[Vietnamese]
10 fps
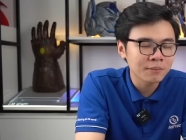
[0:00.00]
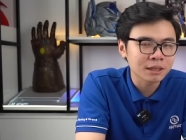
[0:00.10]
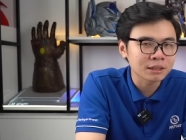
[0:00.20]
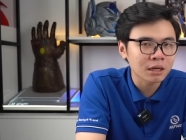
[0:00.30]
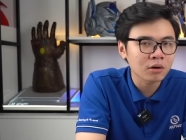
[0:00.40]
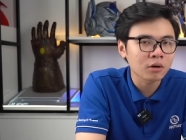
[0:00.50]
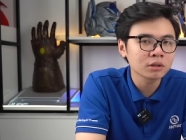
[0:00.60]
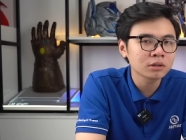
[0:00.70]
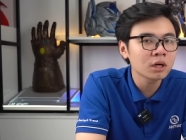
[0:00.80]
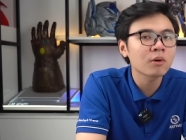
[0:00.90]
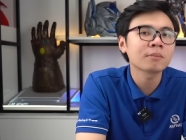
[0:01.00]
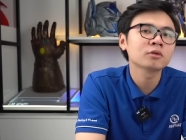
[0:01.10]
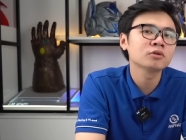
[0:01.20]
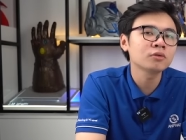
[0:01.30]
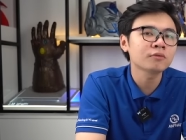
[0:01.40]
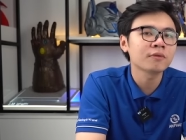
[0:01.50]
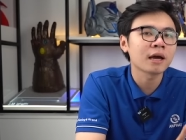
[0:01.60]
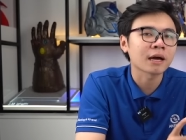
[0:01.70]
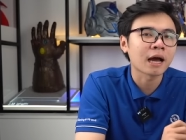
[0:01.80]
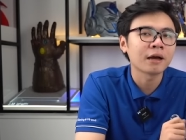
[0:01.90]
Thì mình sẽ nói sơ qua một chút
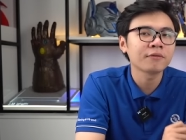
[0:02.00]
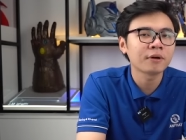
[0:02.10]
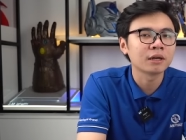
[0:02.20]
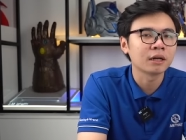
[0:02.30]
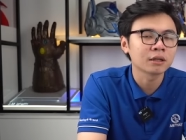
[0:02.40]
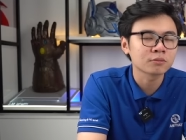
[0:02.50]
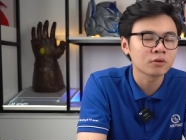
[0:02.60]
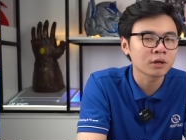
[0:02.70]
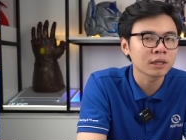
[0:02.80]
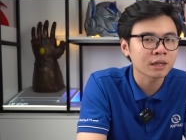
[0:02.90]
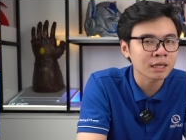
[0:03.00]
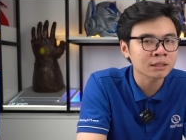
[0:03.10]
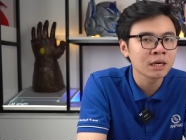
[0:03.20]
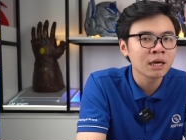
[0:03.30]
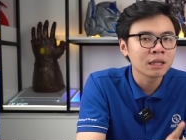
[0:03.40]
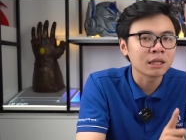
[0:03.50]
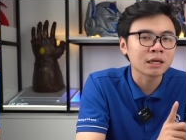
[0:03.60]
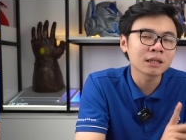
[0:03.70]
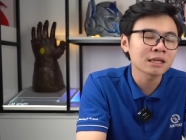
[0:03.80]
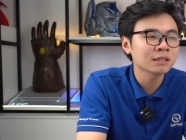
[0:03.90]
về cái phần thông số khi test. Thì
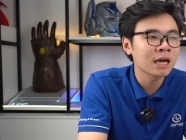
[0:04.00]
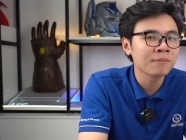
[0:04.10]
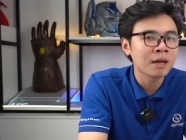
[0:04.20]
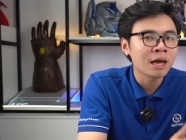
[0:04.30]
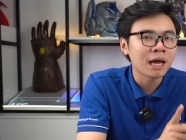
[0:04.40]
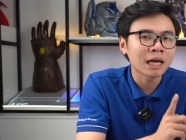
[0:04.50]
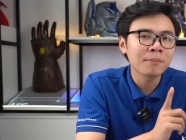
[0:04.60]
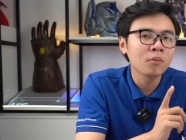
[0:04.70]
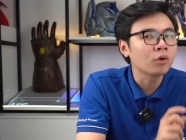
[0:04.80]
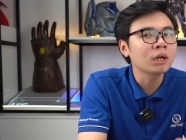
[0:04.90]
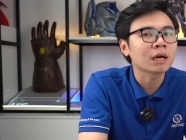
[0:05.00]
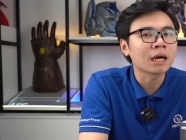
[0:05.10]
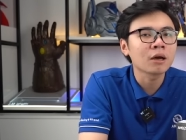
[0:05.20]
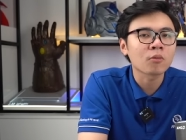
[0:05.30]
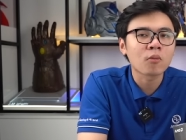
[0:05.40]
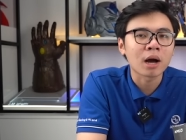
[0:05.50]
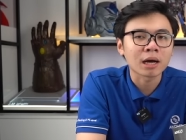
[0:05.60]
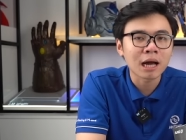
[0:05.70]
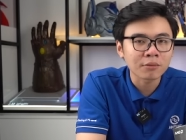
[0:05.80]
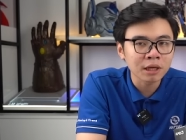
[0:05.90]
khi test game anh em muốn được cái hiệu quả
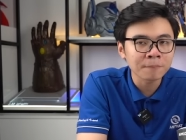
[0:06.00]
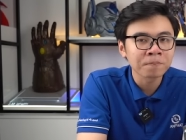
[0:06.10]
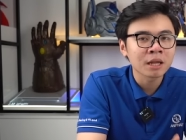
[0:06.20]
cao nhất